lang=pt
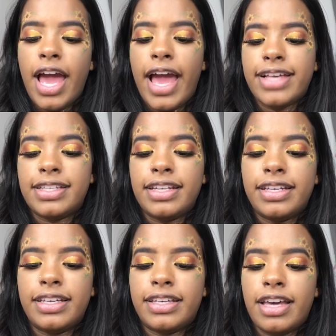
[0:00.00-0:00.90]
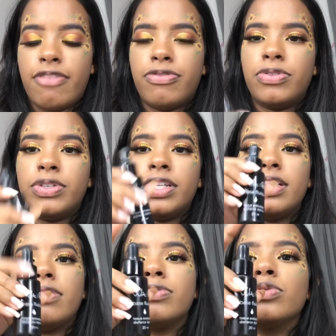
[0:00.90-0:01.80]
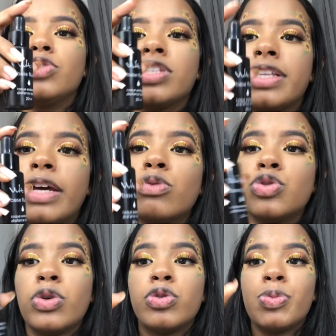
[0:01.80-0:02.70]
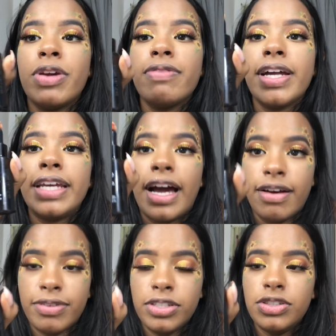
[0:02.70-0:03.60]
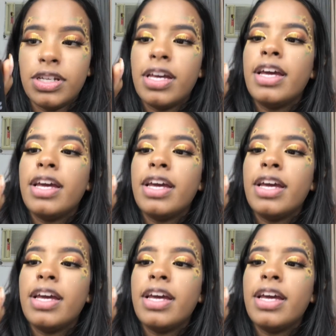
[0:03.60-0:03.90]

Essa daqui, que é a Fluida da Vult, que tem uns tons bem variáveis,